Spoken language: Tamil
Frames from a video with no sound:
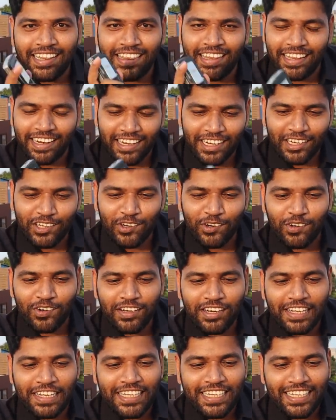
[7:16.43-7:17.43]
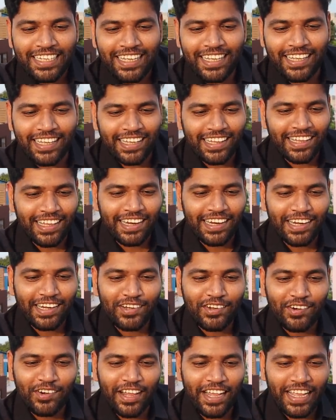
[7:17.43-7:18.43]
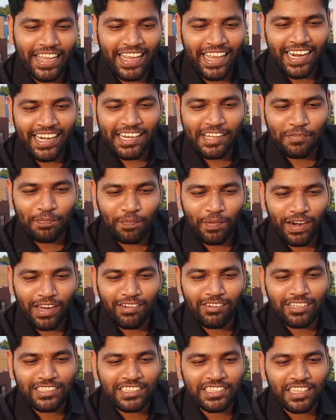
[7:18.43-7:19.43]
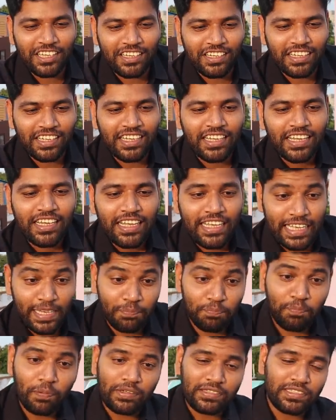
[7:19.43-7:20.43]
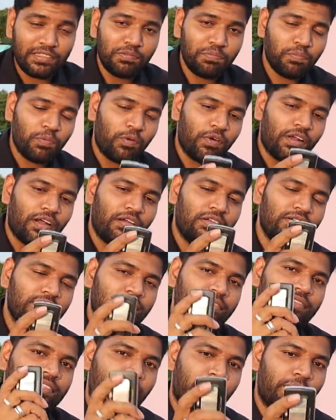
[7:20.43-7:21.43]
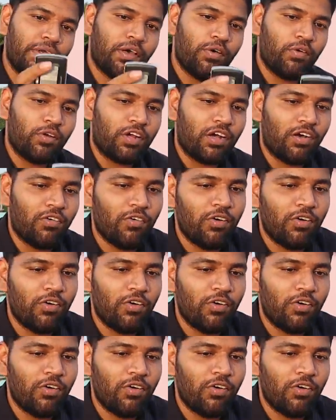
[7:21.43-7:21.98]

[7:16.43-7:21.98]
இந்த ரிங்டோன் இந்த ரிங்டோன் நான் கேட்டே பல வருஷம் ஆகுது இப்போ சிம் போட்டாலும் செமையாக ஒர்க்